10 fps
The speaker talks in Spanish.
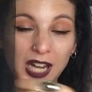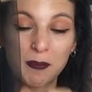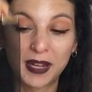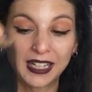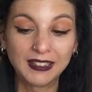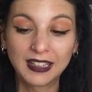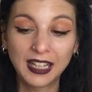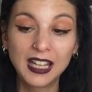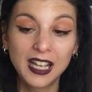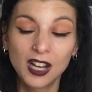
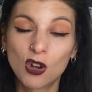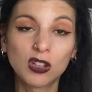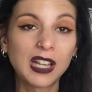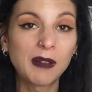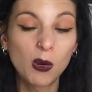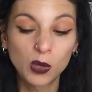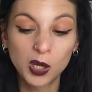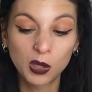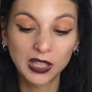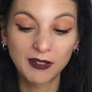transparentes, costaba un
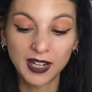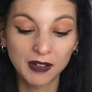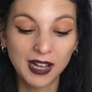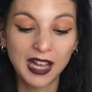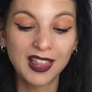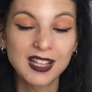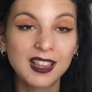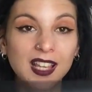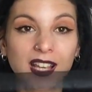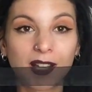euro, estaba rebajada y
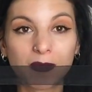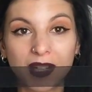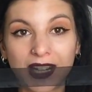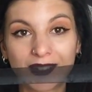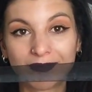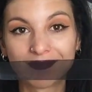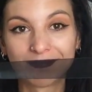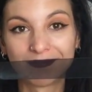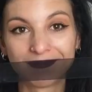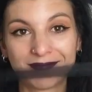dije, mira,
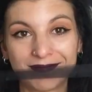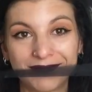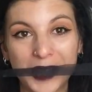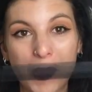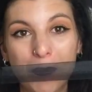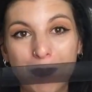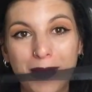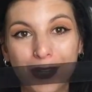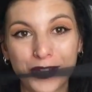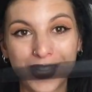mm,
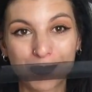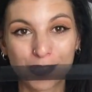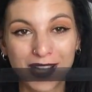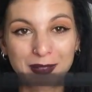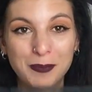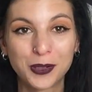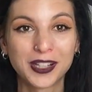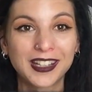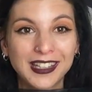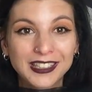me lo llevo, ¿sabes?
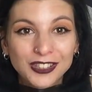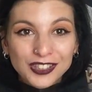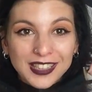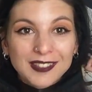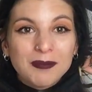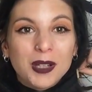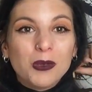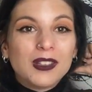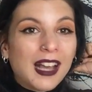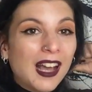Porque, no sé, me
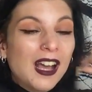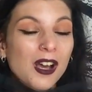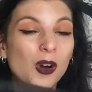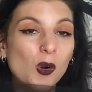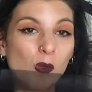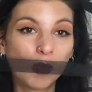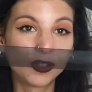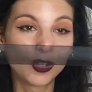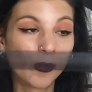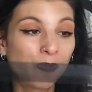gusta un
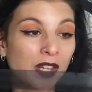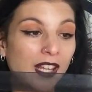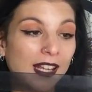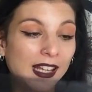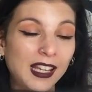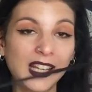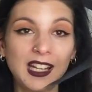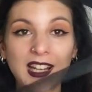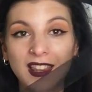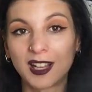montón
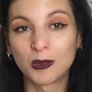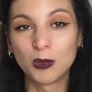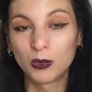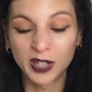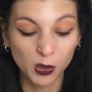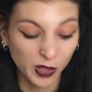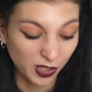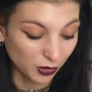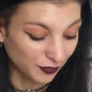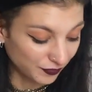y nada, un
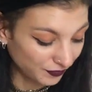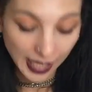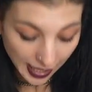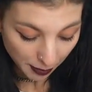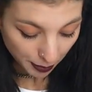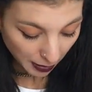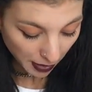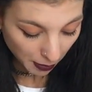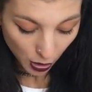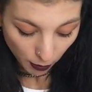eurito. En
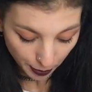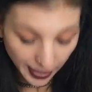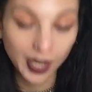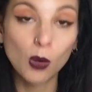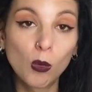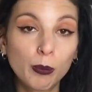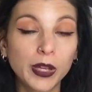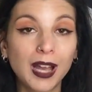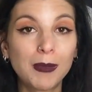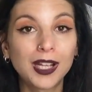Primar me compré un
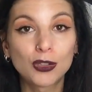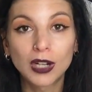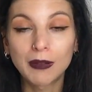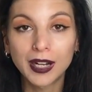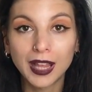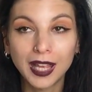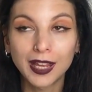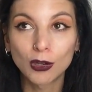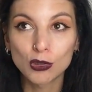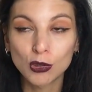pijama, yo la verdad es
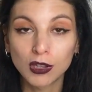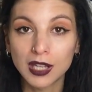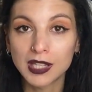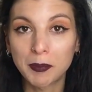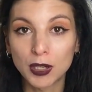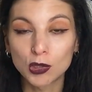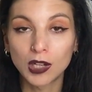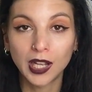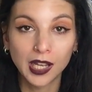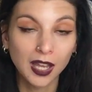que no soy de esas
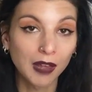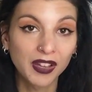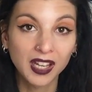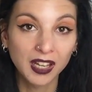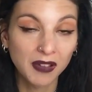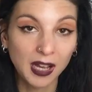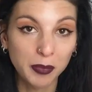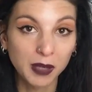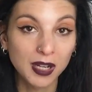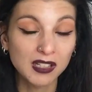personas que cada vez que va a
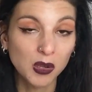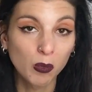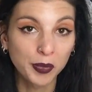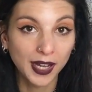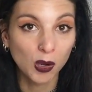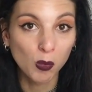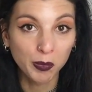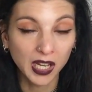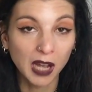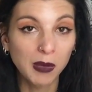Primar se compra un
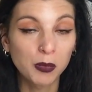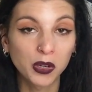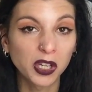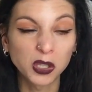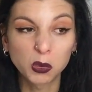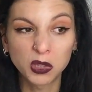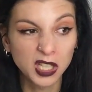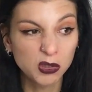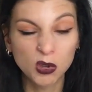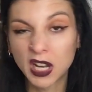pijama porque yo
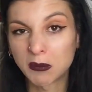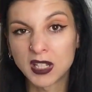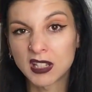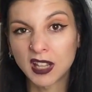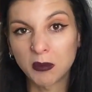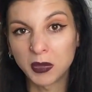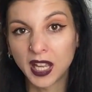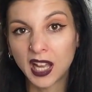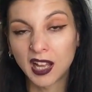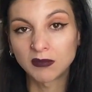utilizo camisetas
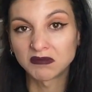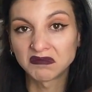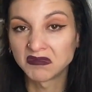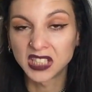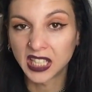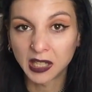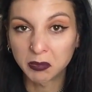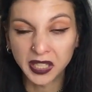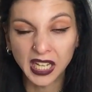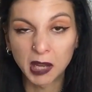viejas de
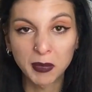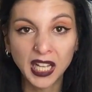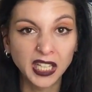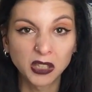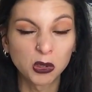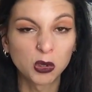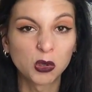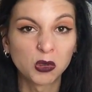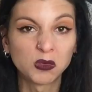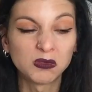pijama y
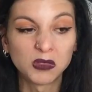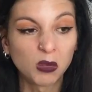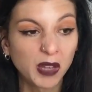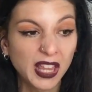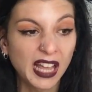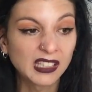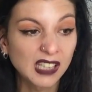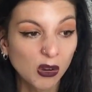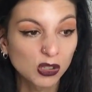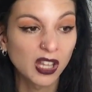no, no me da
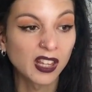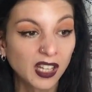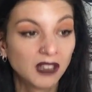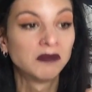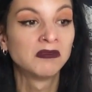esa cosa de